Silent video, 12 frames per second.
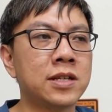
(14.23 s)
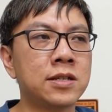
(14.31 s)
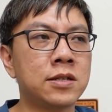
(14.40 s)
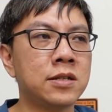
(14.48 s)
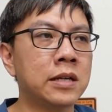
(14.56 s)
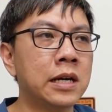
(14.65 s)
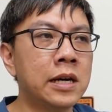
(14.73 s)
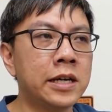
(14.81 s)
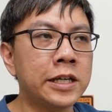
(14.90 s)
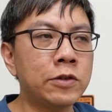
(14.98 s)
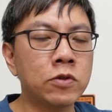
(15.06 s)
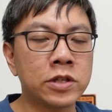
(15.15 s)
但是
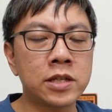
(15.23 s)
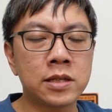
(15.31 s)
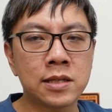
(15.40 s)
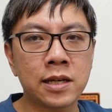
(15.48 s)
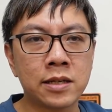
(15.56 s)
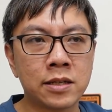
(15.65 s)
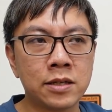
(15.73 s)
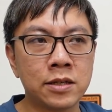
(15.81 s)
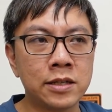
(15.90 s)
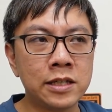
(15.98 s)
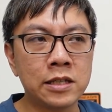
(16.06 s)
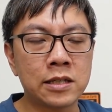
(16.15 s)
以我现在
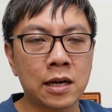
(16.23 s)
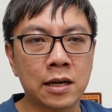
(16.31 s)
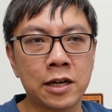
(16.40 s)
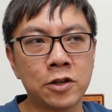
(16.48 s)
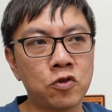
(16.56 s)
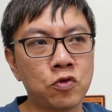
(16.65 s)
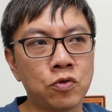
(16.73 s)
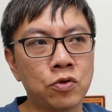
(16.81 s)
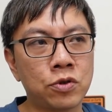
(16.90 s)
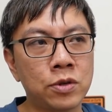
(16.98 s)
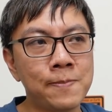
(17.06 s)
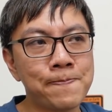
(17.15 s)
的立场来
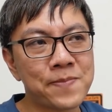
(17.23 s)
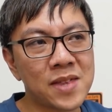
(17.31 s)
说。